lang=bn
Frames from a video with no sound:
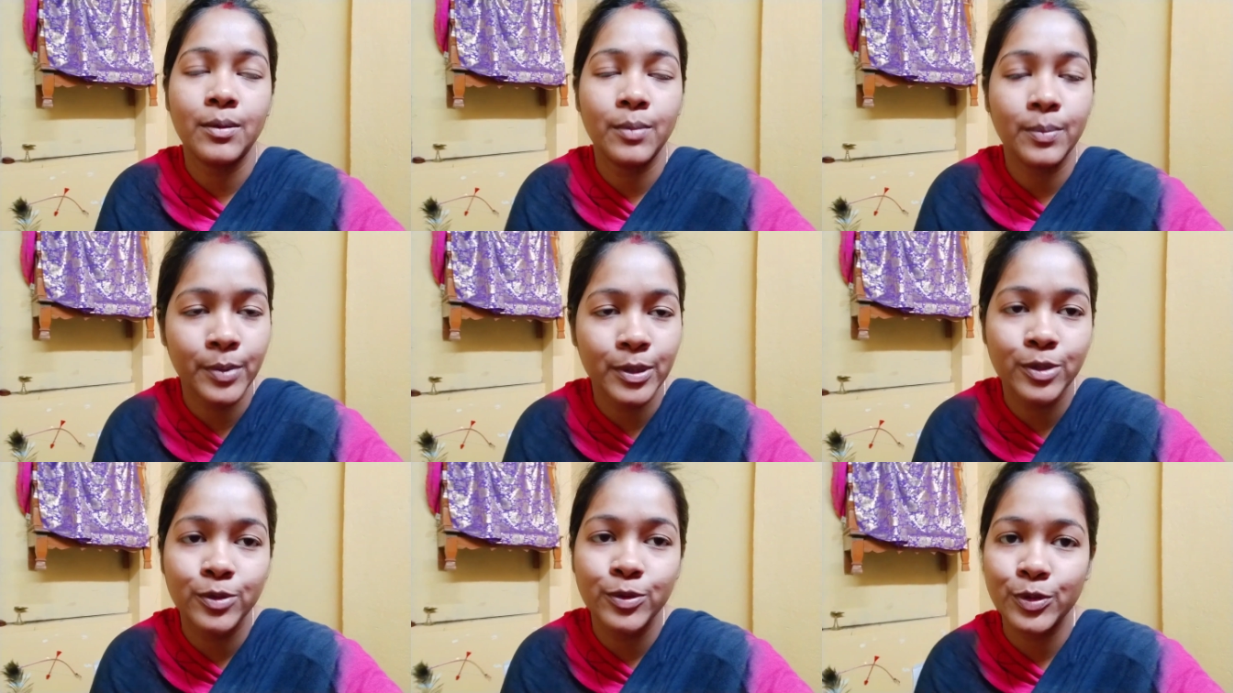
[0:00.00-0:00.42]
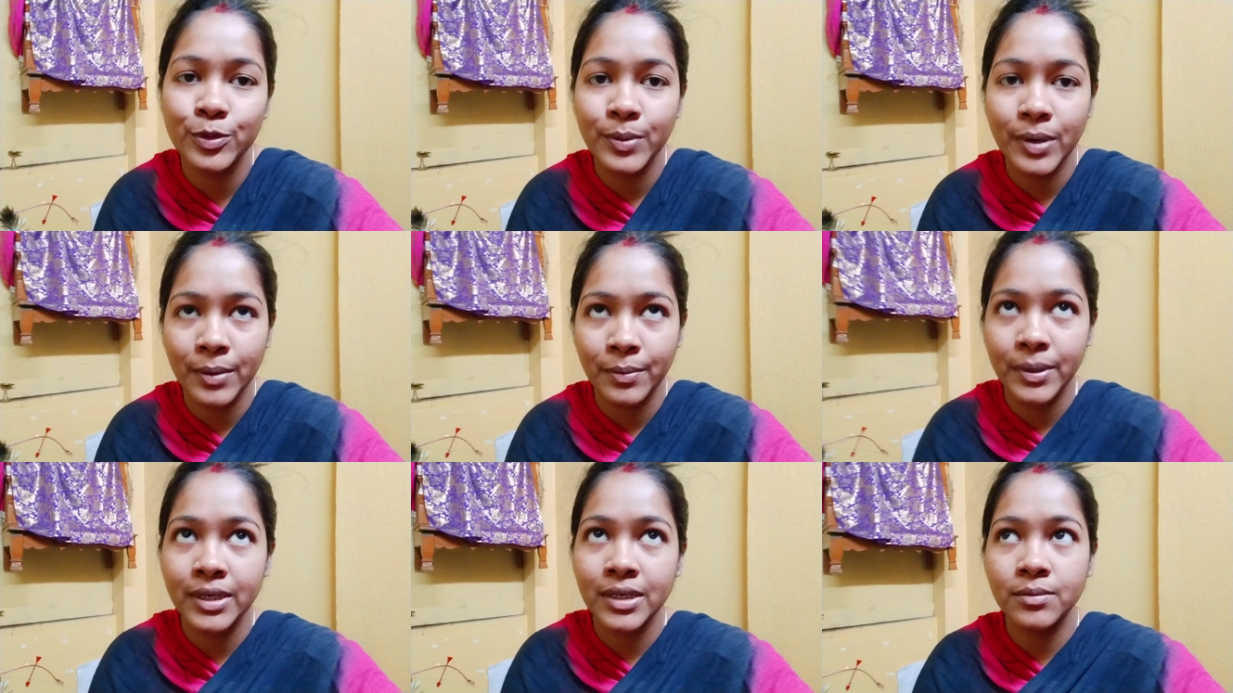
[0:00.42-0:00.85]
আপাতত
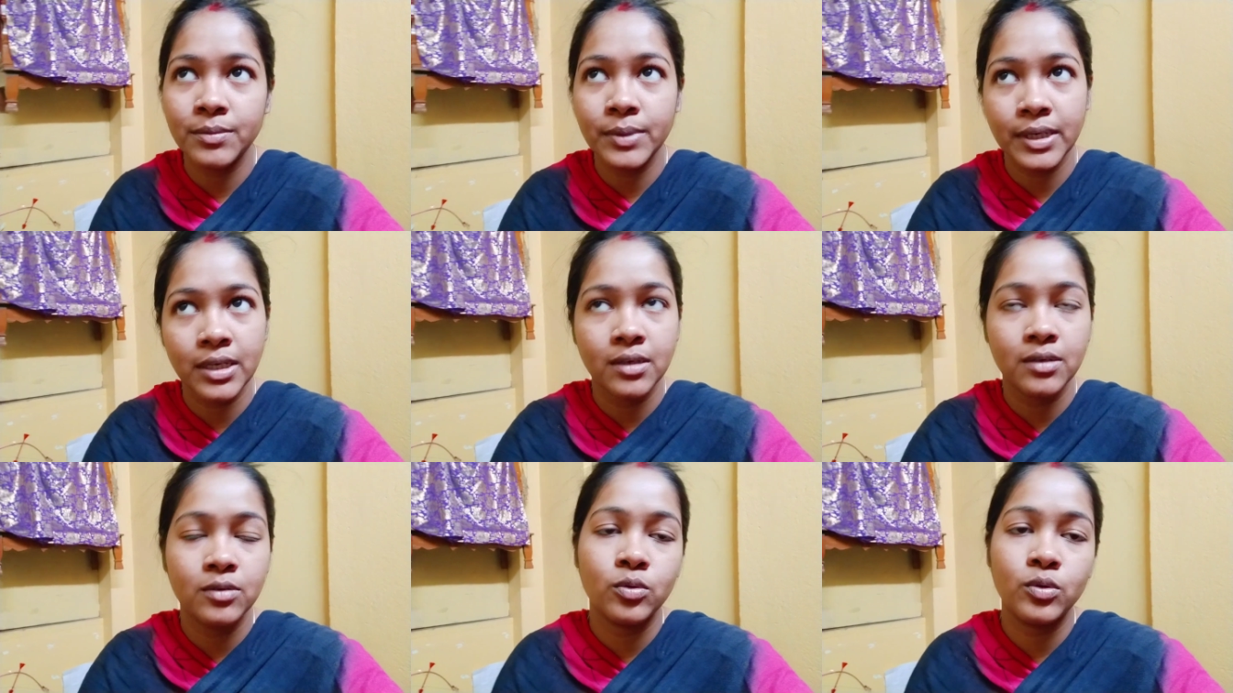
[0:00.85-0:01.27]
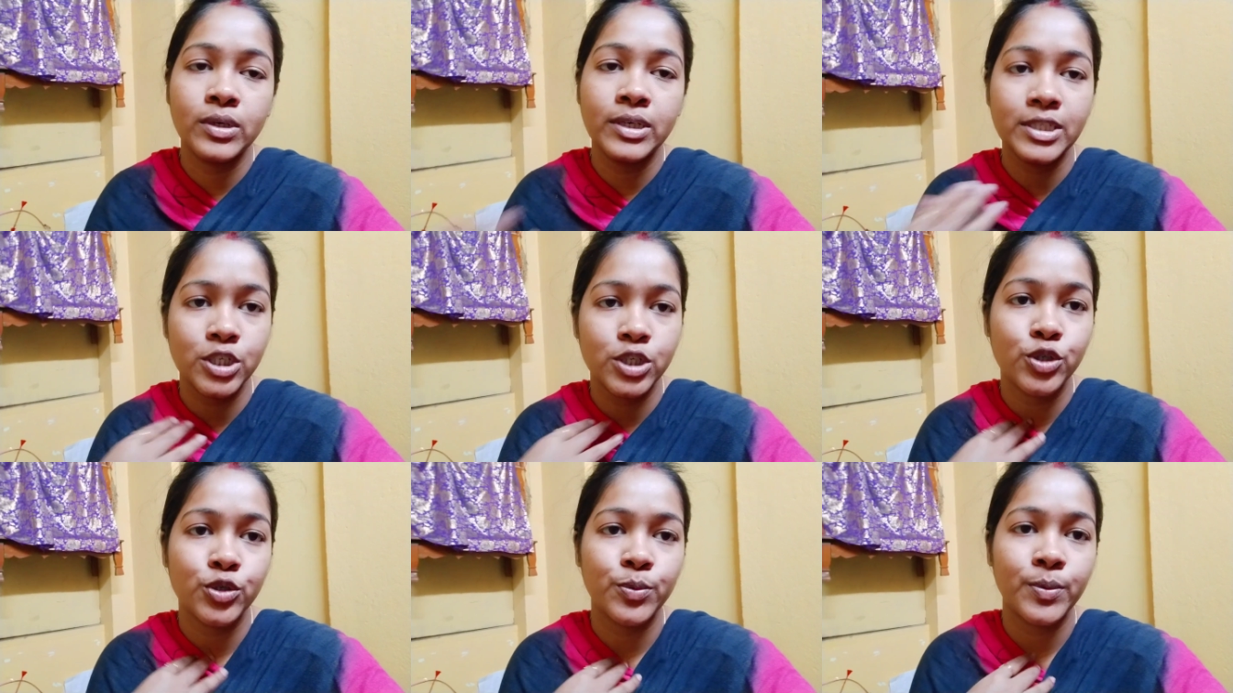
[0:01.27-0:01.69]
বাবাই মানে ওর
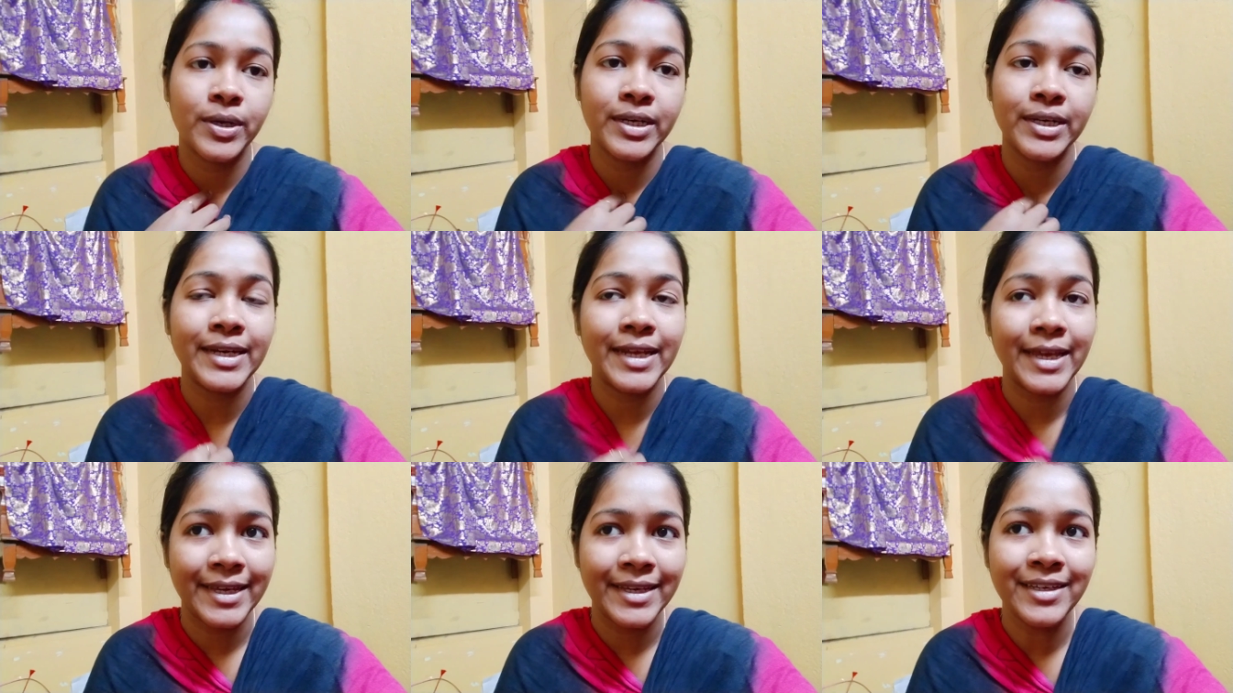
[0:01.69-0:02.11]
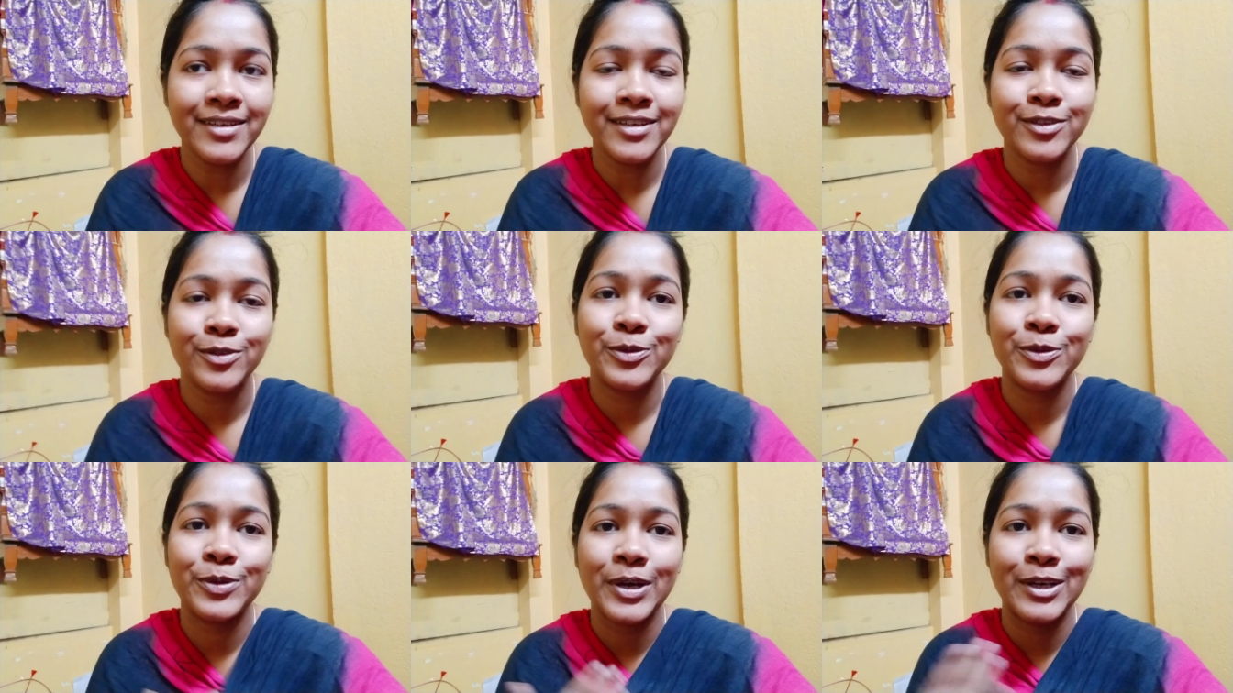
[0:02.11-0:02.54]
নিজস্ব বাড়ি নেই
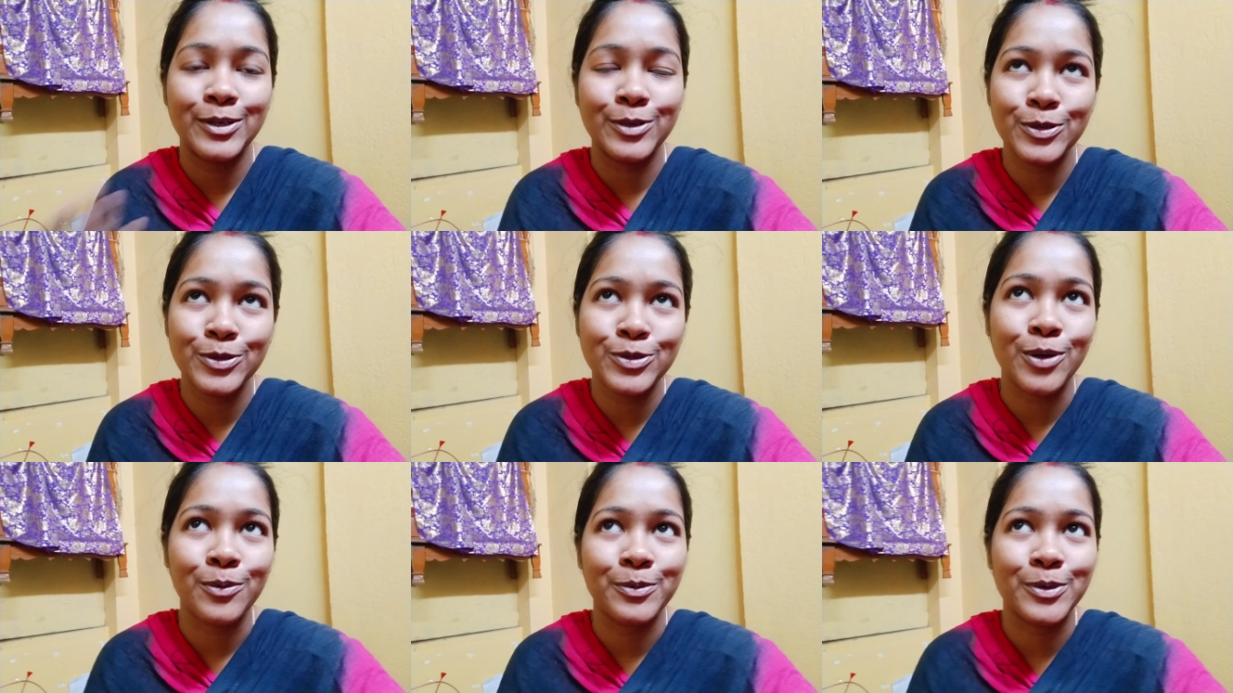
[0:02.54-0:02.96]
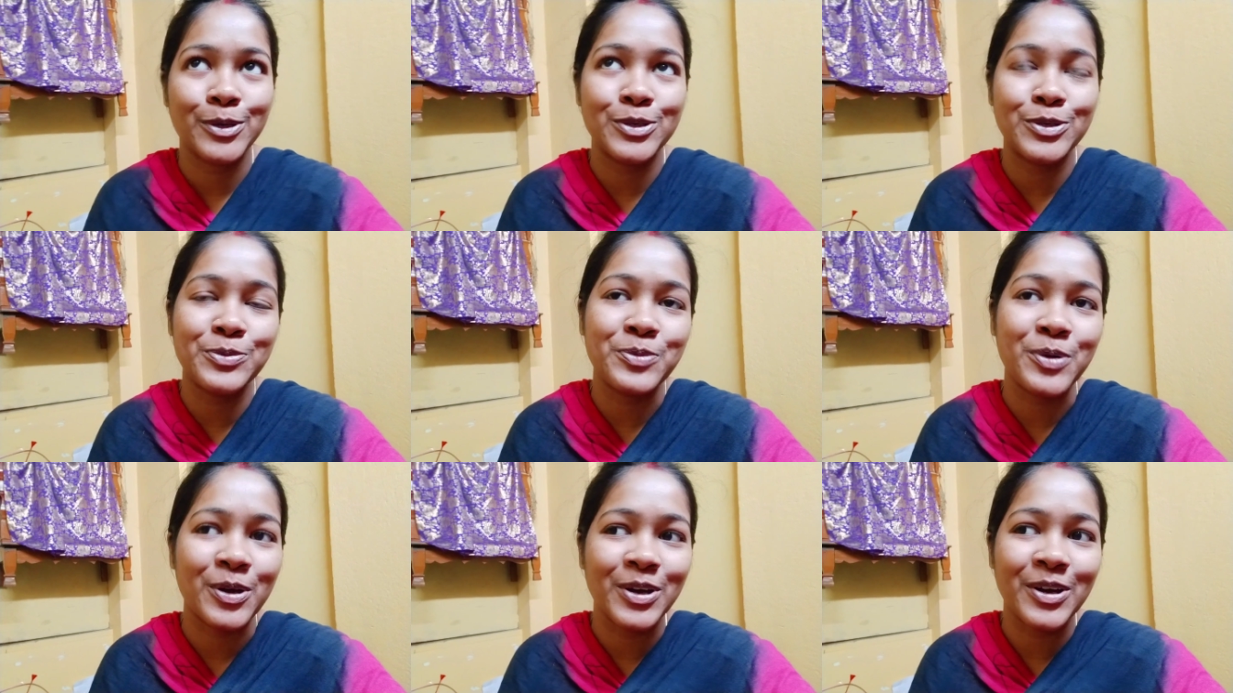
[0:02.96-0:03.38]
তো এগুলো সব
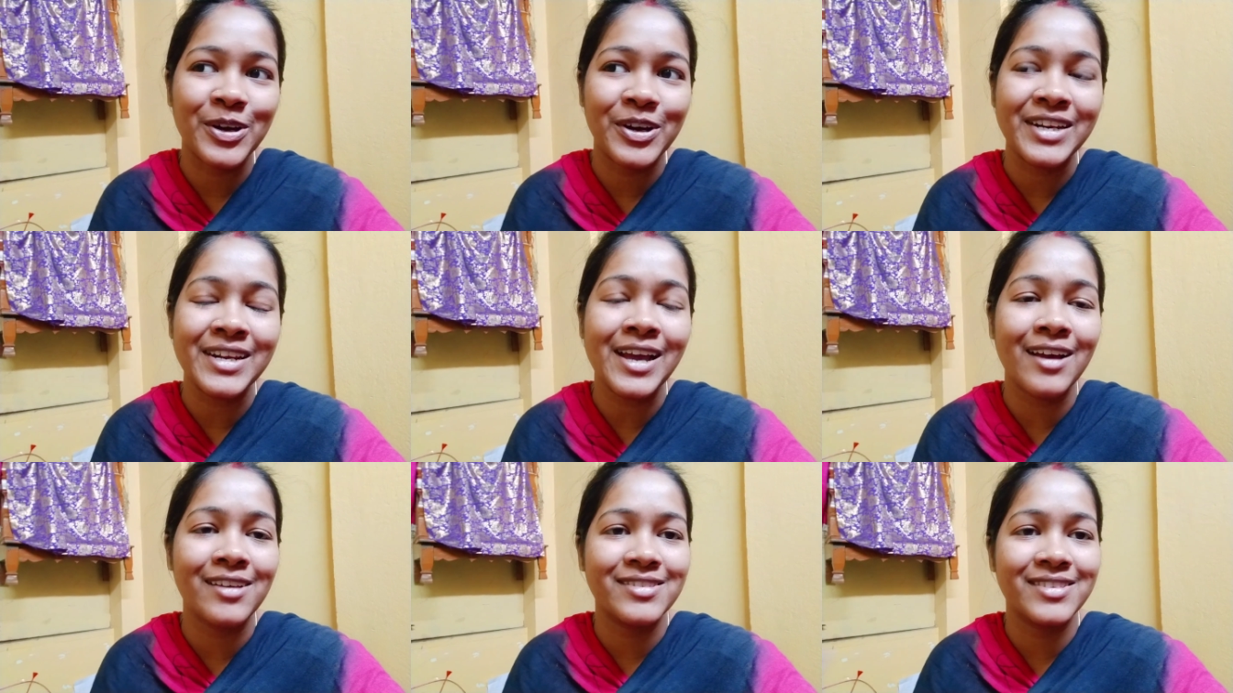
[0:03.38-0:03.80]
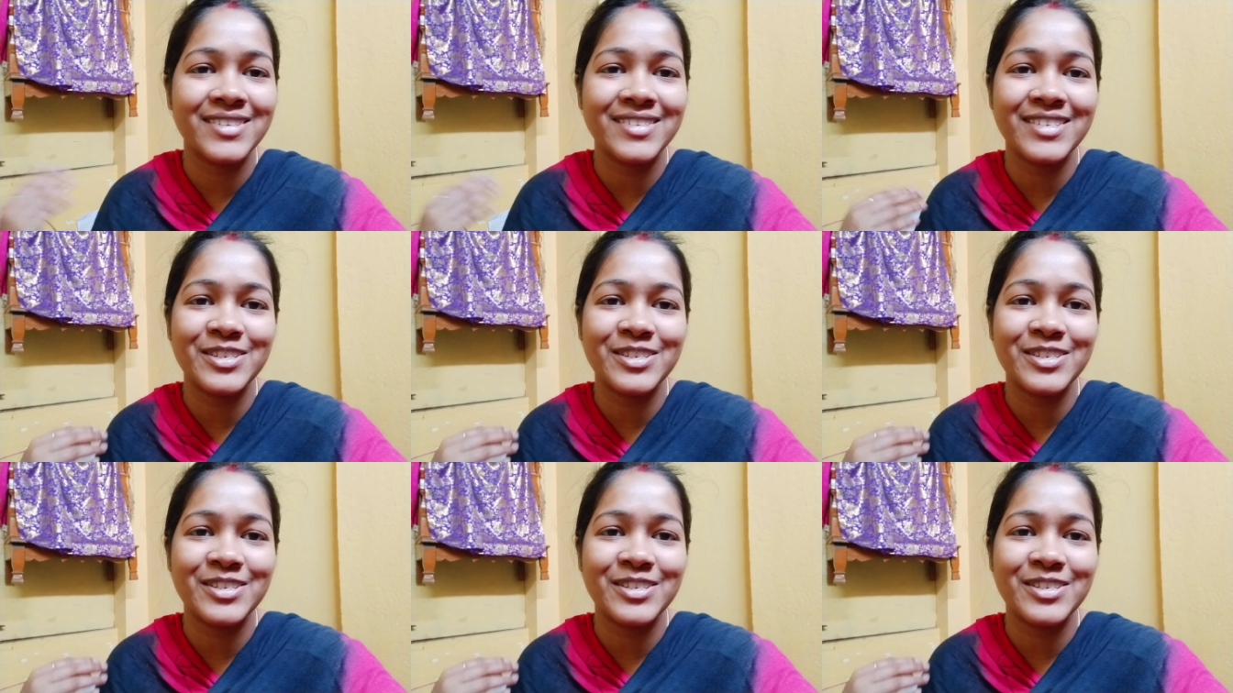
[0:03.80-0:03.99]
কিছু বলা হয়নি আস্তে